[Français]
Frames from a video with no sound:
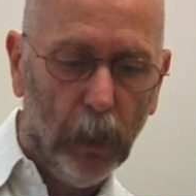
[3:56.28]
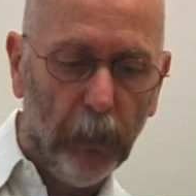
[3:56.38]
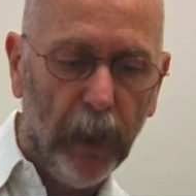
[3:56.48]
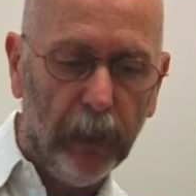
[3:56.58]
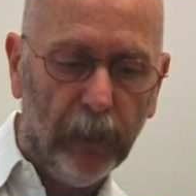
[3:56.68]

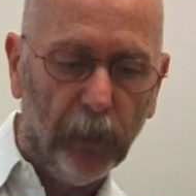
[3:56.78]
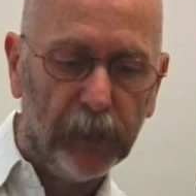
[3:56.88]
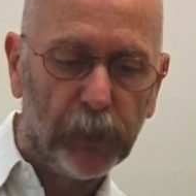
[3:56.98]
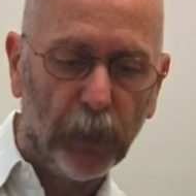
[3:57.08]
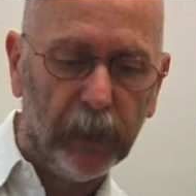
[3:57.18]
Mais il l'en
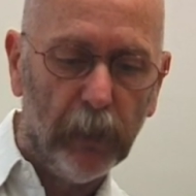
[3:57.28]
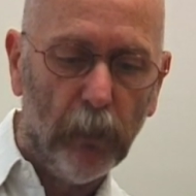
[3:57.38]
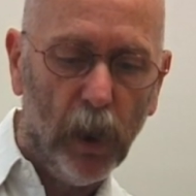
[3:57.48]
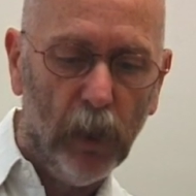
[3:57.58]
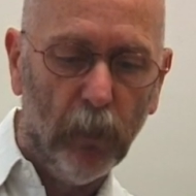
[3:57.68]
dissuadait
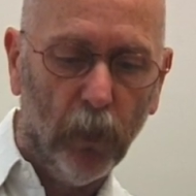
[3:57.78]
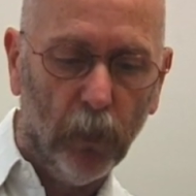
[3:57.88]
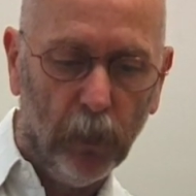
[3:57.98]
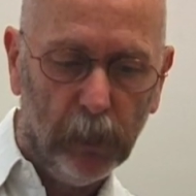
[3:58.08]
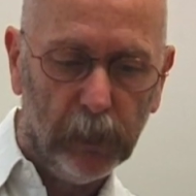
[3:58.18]

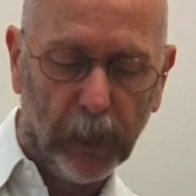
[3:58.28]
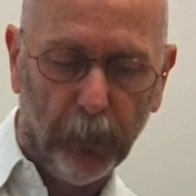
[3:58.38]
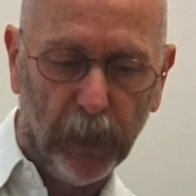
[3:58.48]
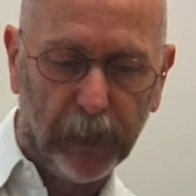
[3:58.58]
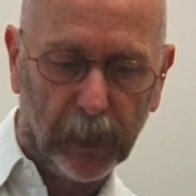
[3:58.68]
mollement. Sa
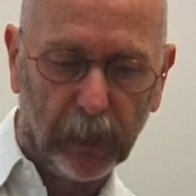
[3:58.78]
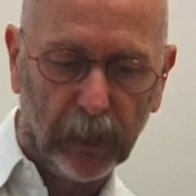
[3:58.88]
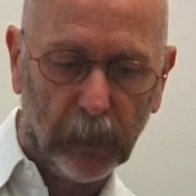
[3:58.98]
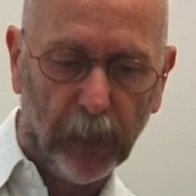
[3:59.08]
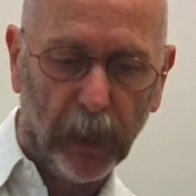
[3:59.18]
politique
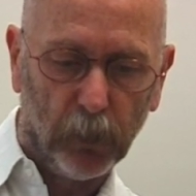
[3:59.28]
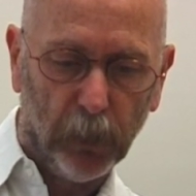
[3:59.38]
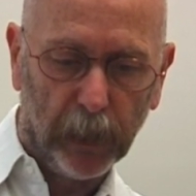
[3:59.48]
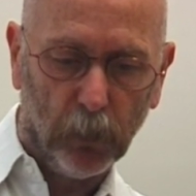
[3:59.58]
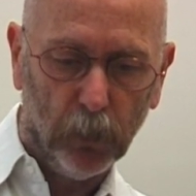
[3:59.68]
n'était pas
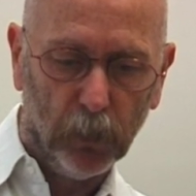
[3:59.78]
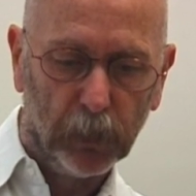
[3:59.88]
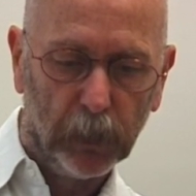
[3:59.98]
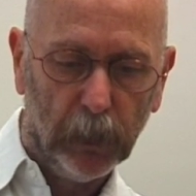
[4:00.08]
cohérente.